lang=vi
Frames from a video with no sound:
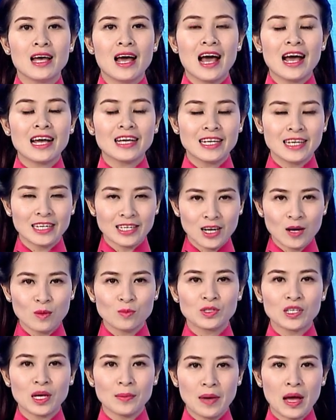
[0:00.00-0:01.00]

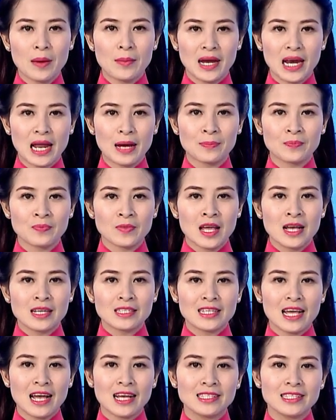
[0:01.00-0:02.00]
2020-2025
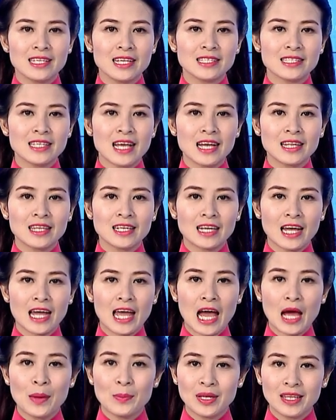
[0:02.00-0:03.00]
sẽ diễn ra từ ngày
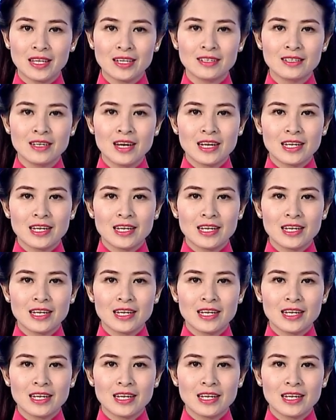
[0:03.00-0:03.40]
24